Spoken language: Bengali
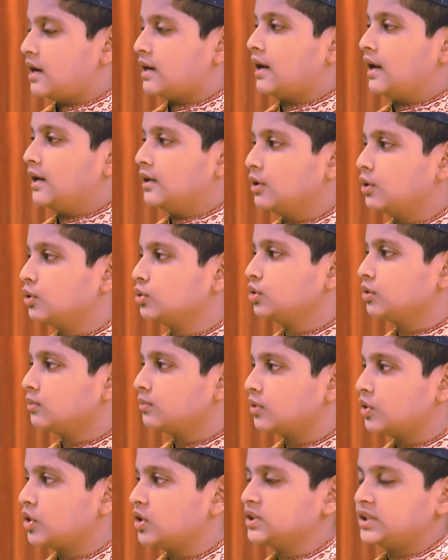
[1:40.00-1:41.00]
আল্লাহ তো
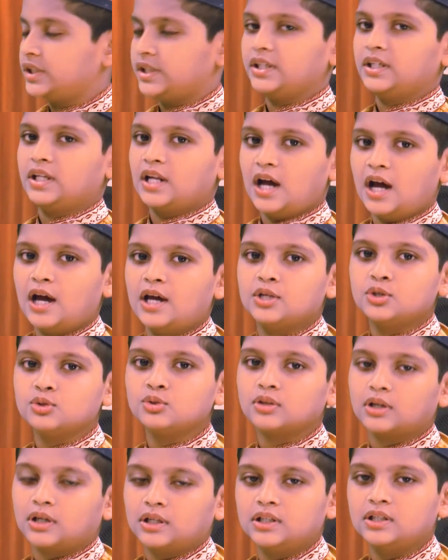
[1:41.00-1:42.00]
বলেছেন লা ইউ
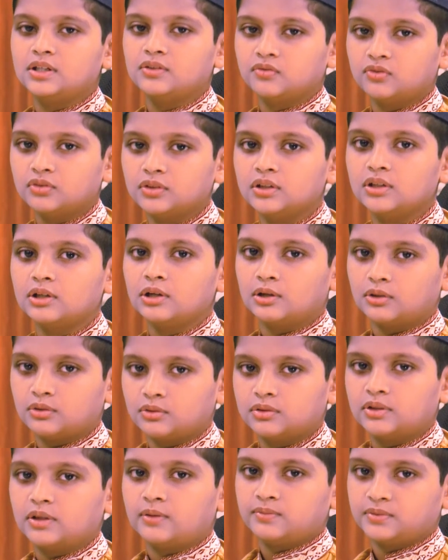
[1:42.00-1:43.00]
কাল্লিফুল্লাহ
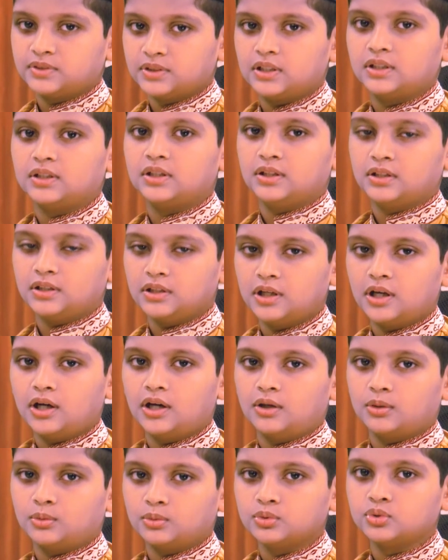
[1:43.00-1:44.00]
নাফসান ইল্লা
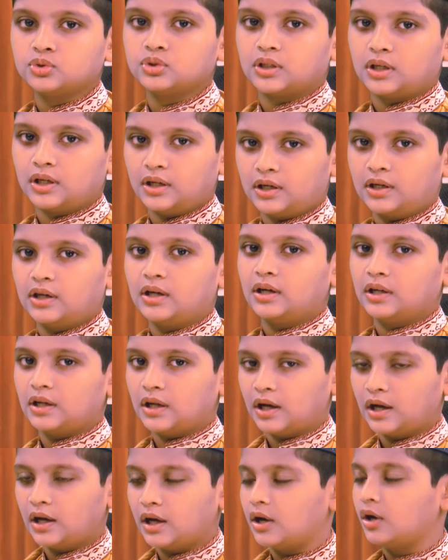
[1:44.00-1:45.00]
উসআহা
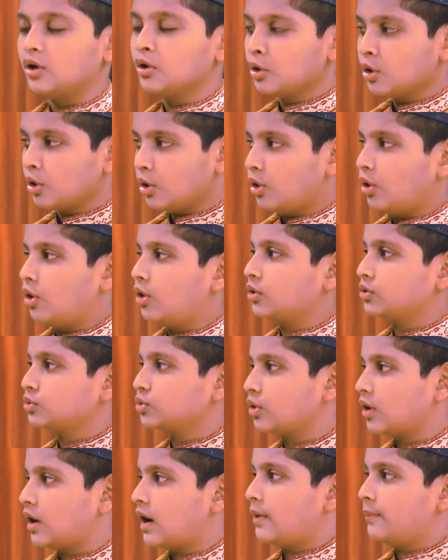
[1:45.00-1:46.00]
লাহা অর্থ
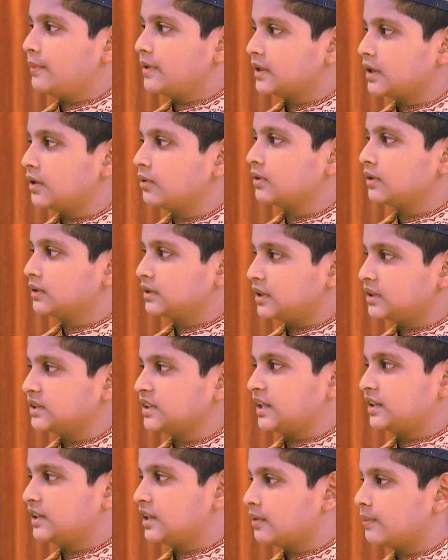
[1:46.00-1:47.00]
আমি কাউকে তার
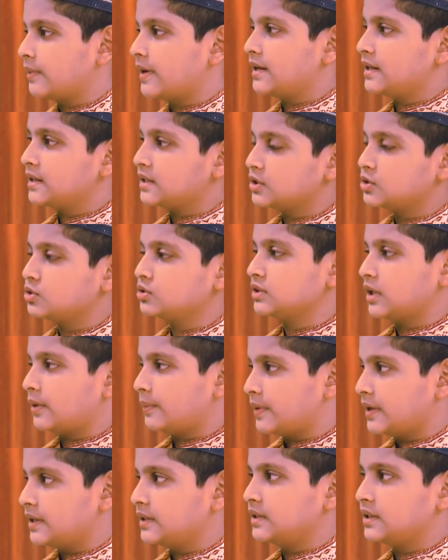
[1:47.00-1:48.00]
সাধ্যের বাইরে কিছু
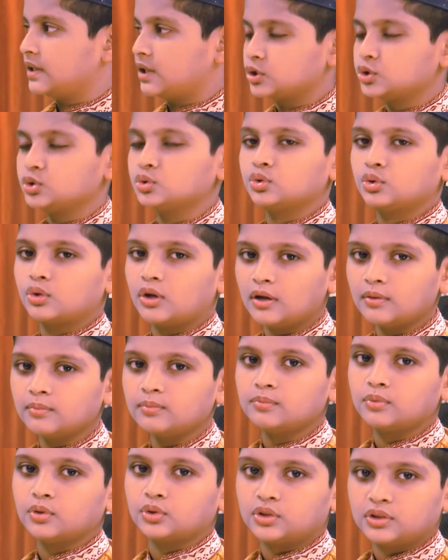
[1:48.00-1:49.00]
চাপিয়ে দিই না সুতরাং
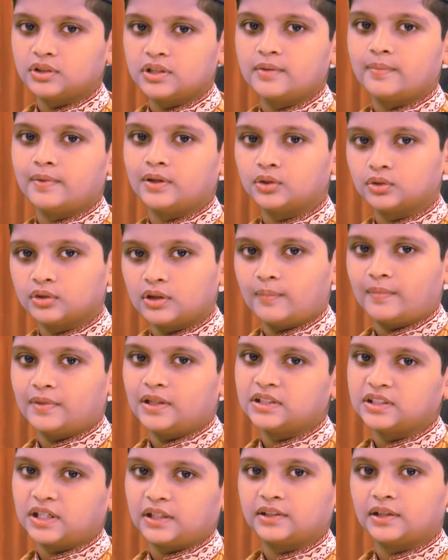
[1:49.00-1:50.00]
প্রতিটি ইবাদতে
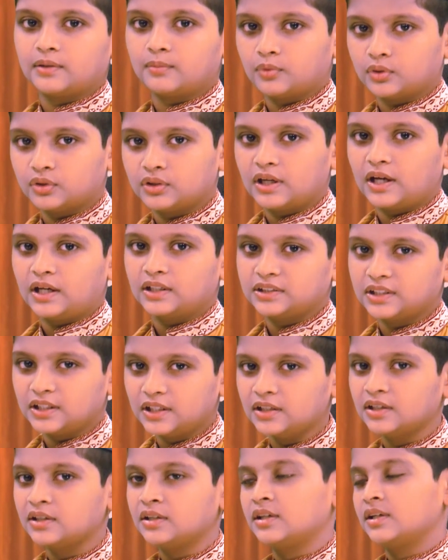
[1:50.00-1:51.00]
আমাদের সাধ্যের মধ্যে আছে
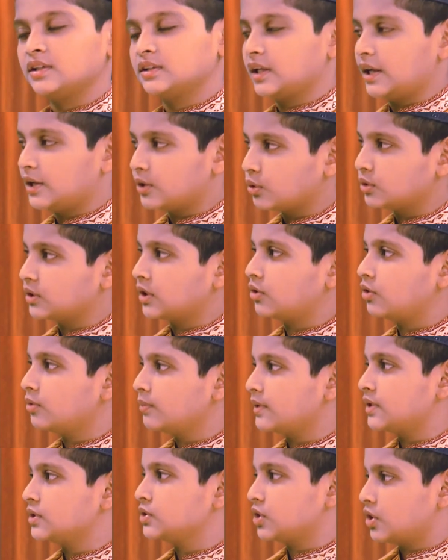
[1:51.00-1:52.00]
তাই রোজা খুব
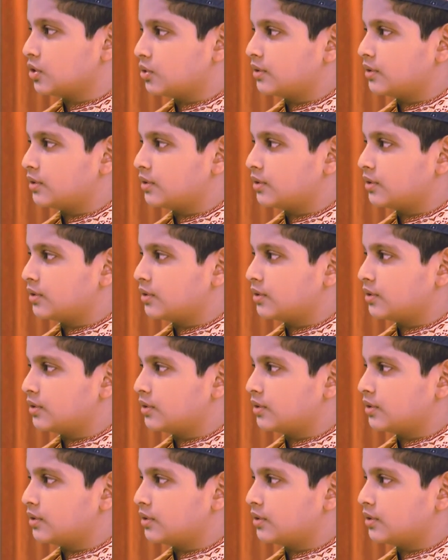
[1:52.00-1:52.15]
এনজয় করি